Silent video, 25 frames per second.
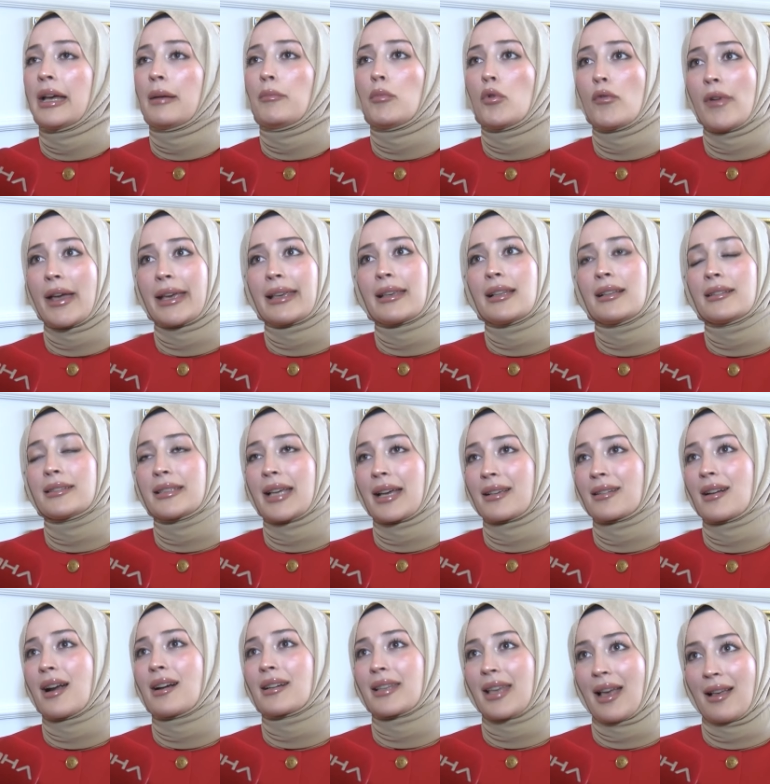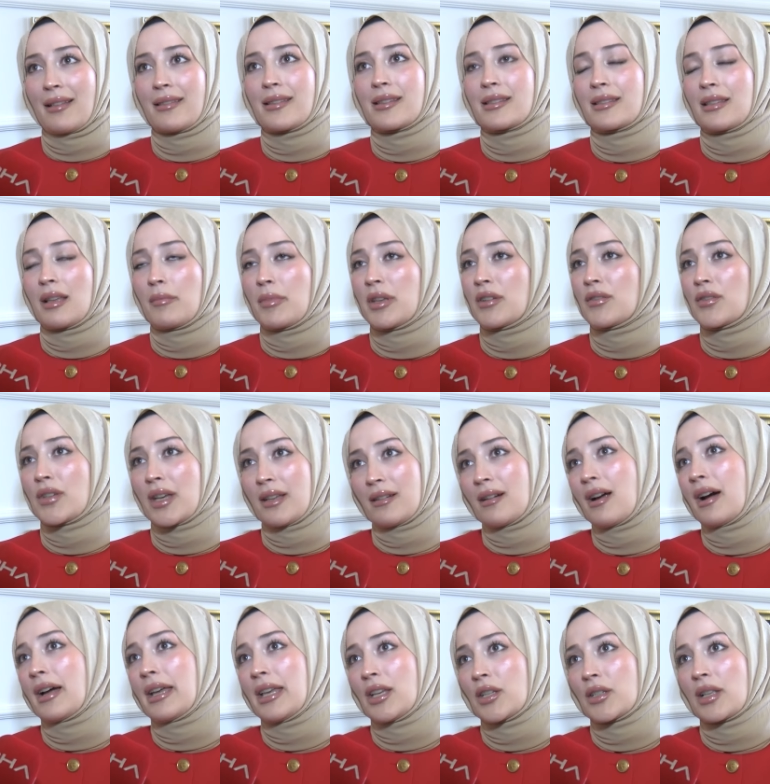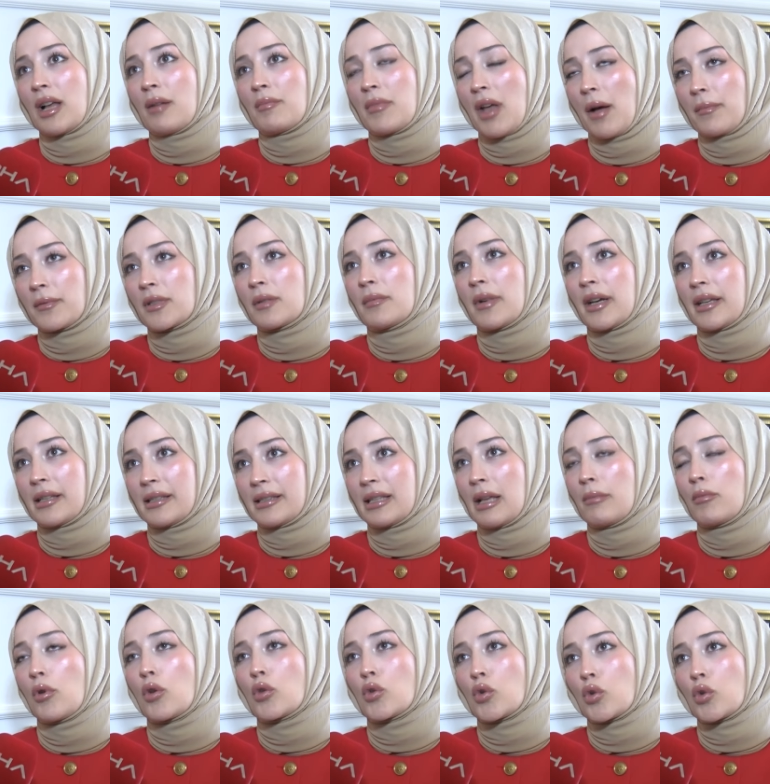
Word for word: Müvekkil tekrar kendisine bir cerrahi işlem yaptırmak istemiyor.